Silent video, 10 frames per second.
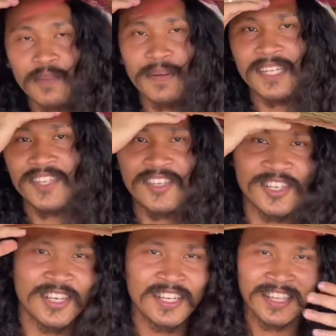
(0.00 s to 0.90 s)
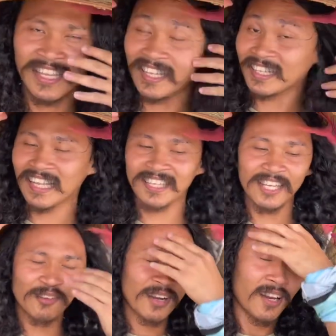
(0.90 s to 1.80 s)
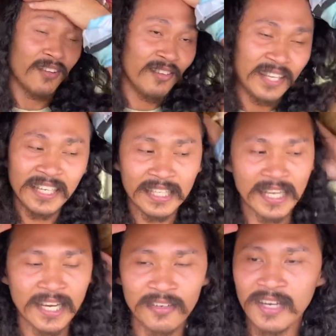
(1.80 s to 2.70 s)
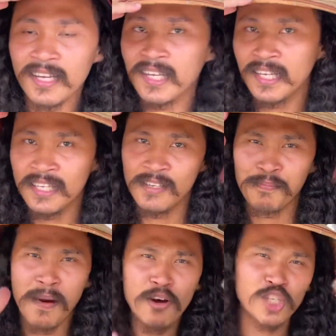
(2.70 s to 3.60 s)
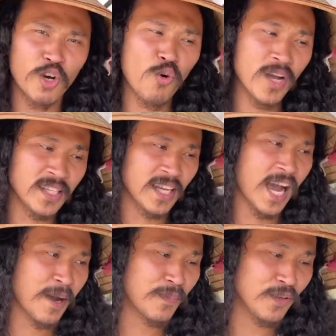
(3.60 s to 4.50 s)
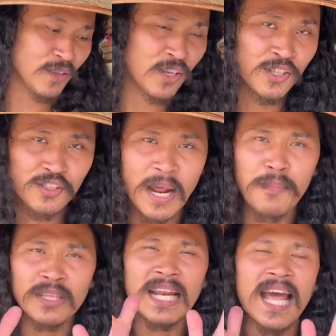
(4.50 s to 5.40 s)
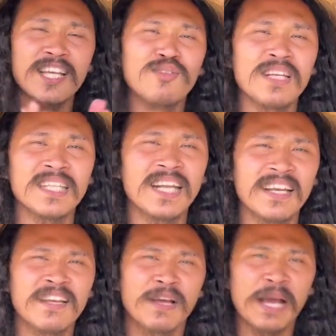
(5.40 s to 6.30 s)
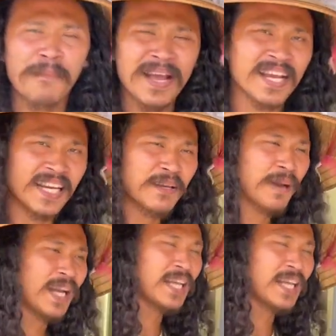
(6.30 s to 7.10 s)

pesos tang nagtangta tong kalo no init kayo na baw sa uwan gahapon so napot tila ang unit dire gamay kinig mile